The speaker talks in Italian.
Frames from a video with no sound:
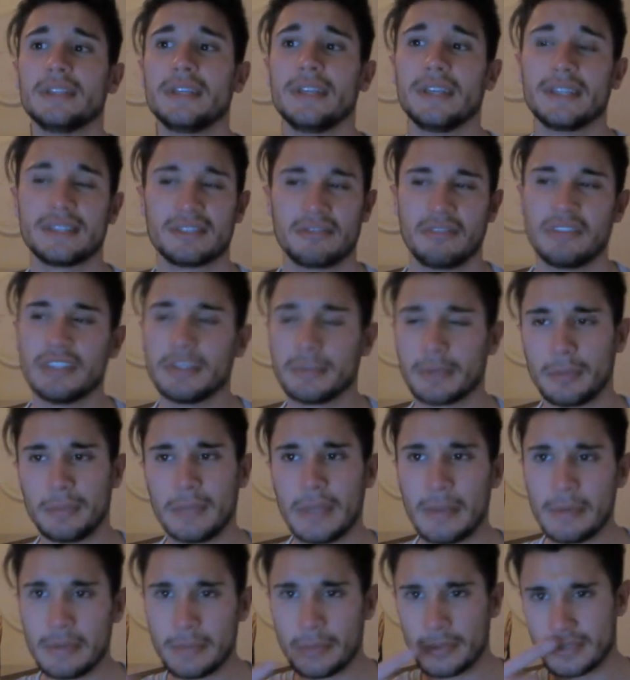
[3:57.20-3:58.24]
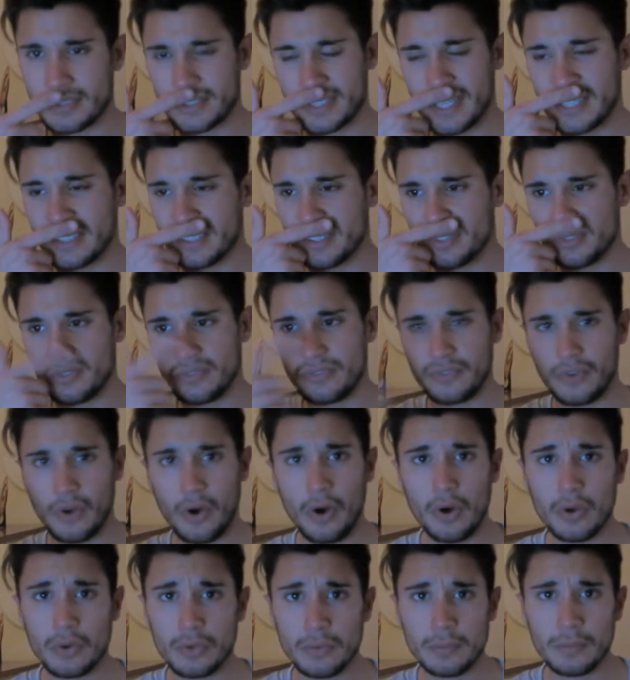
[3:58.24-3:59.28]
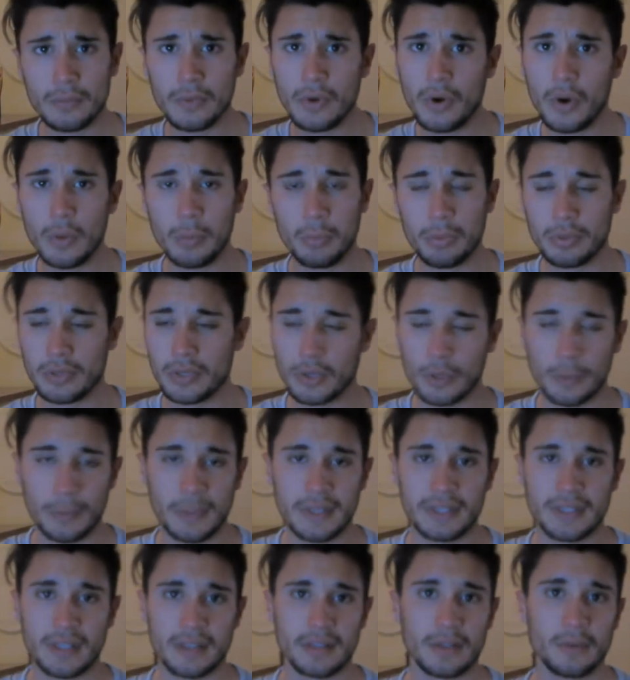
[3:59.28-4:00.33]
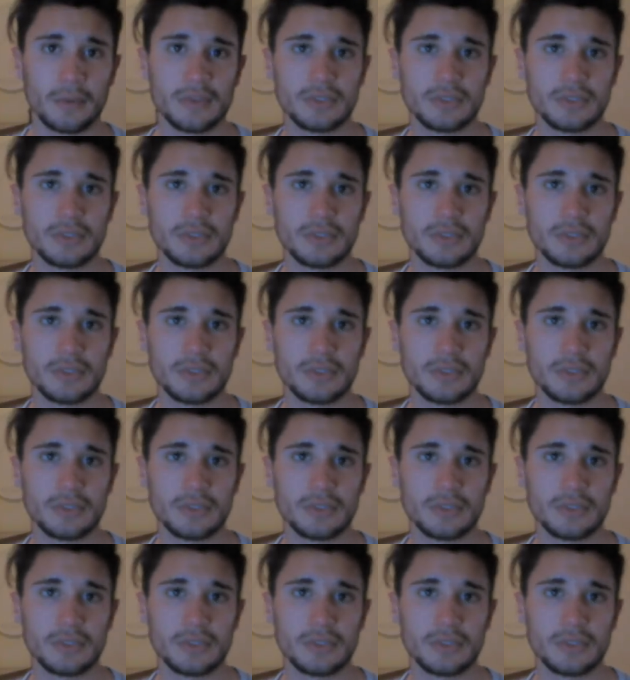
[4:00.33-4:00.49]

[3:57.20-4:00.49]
e se avete problemi postate sul forum oppure commentate